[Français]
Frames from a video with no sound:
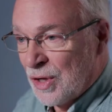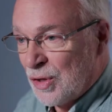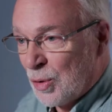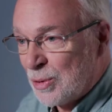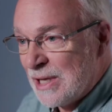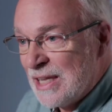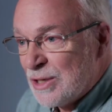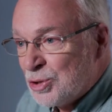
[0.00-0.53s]

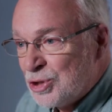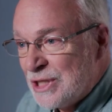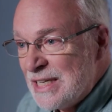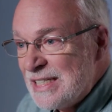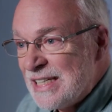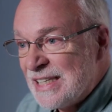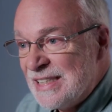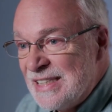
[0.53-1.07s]
Donc, il ajoutait
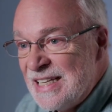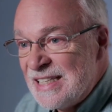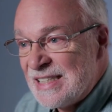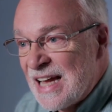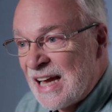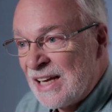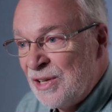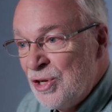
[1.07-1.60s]
ces
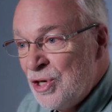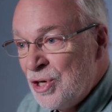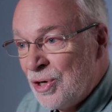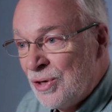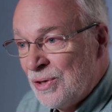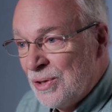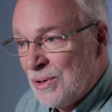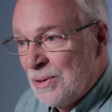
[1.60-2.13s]
détails-là,
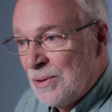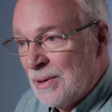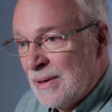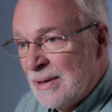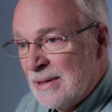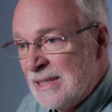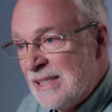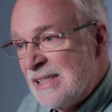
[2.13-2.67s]

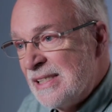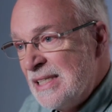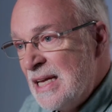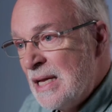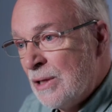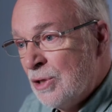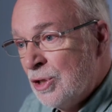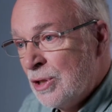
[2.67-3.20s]
ici
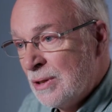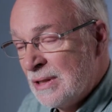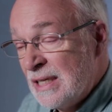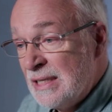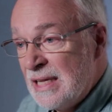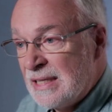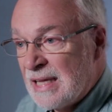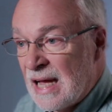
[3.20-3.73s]
et là,
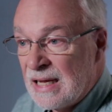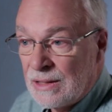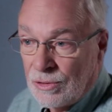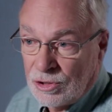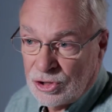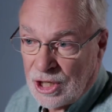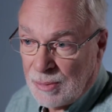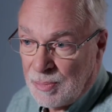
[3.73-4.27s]
des détails
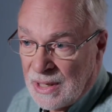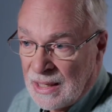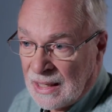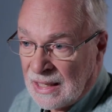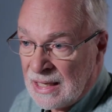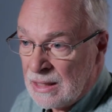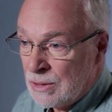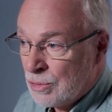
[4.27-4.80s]
que
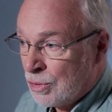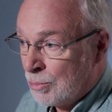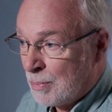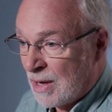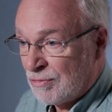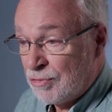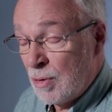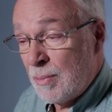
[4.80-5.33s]
j'appellerais euh,
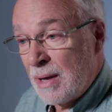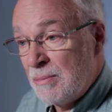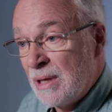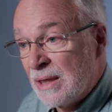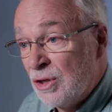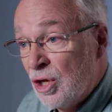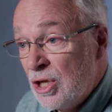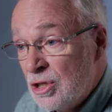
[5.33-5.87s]
parfois même
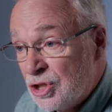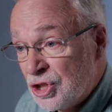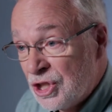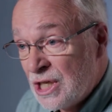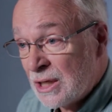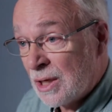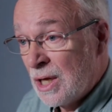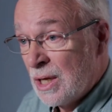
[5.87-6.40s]

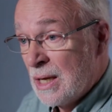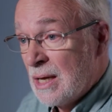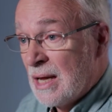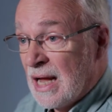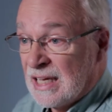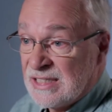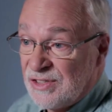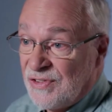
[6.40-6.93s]
ethnologiques,
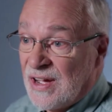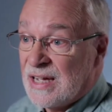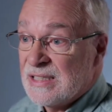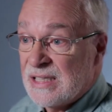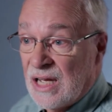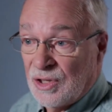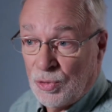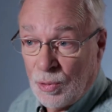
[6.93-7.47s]
à
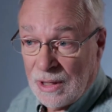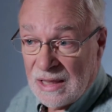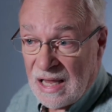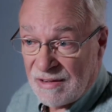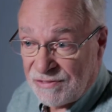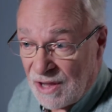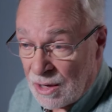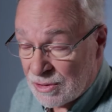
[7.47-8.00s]
différents endroits de
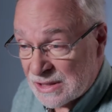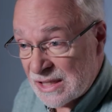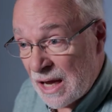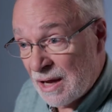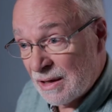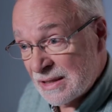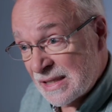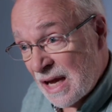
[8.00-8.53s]
la flore, ce qui,
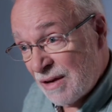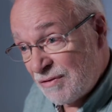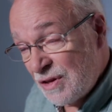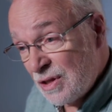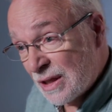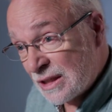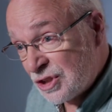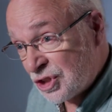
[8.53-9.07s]
en, fait
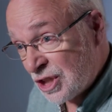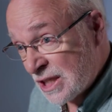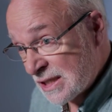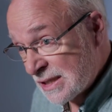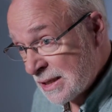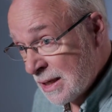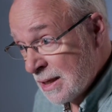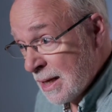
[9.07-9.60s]
une
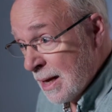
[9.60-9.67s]
richesse.